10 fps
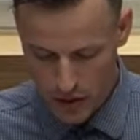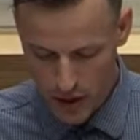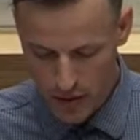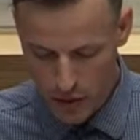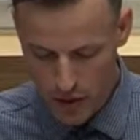
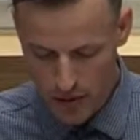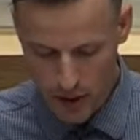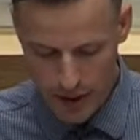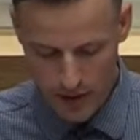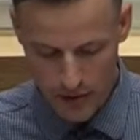neue
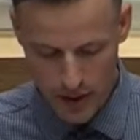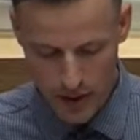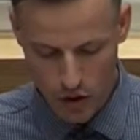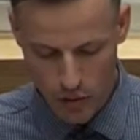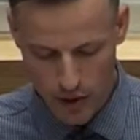Wohngebiete für
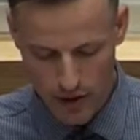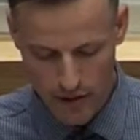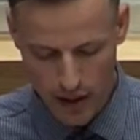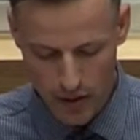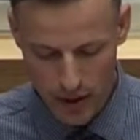den
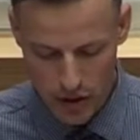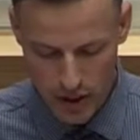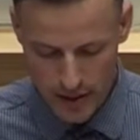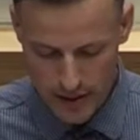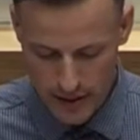ÖPNV
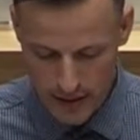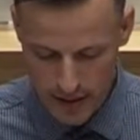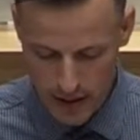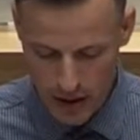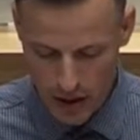erschließen
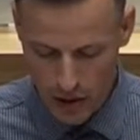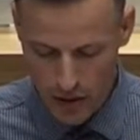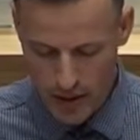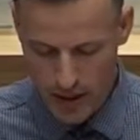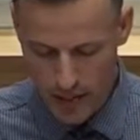
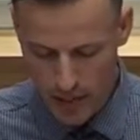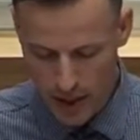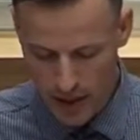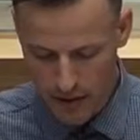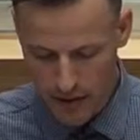und
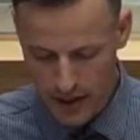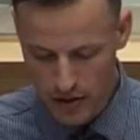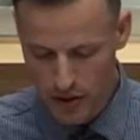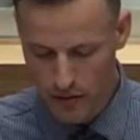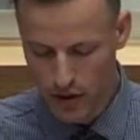eben ihre
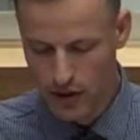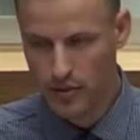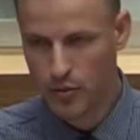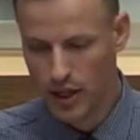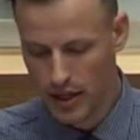
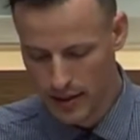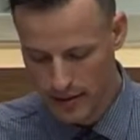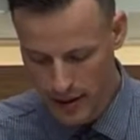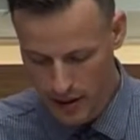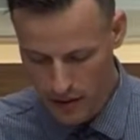Fahrzeugflotte
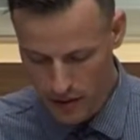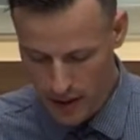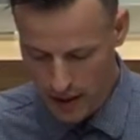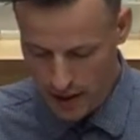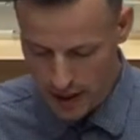modernisieren
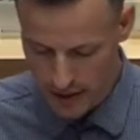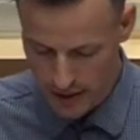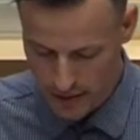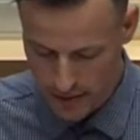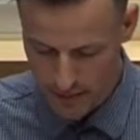und
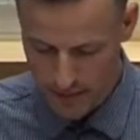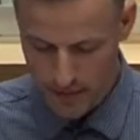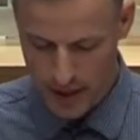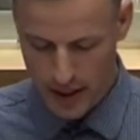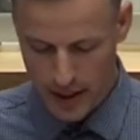erweitern.
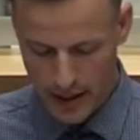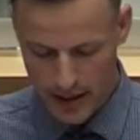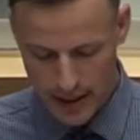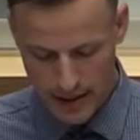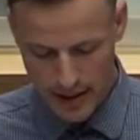
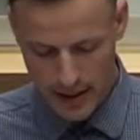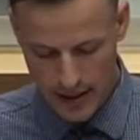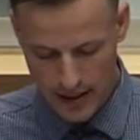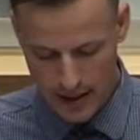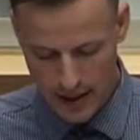Das
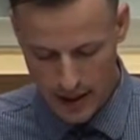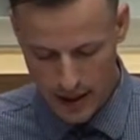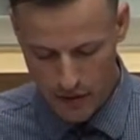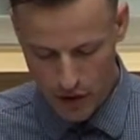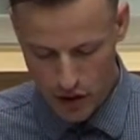klingt eher
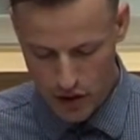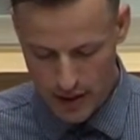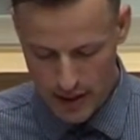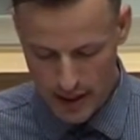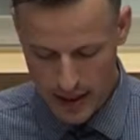nach
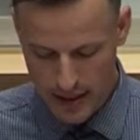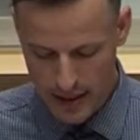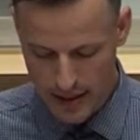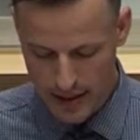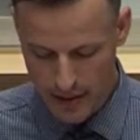
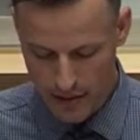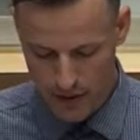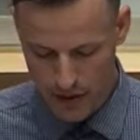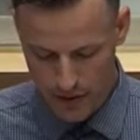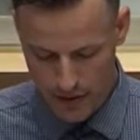Wunschkonzert als nach
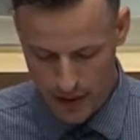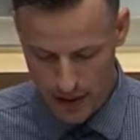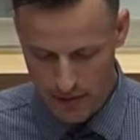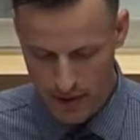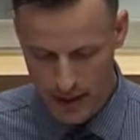
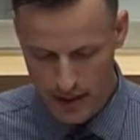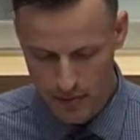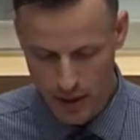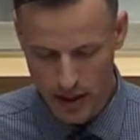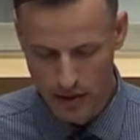vernünftiger
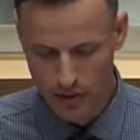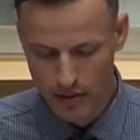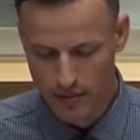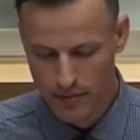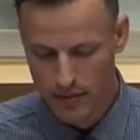Finanzplanung.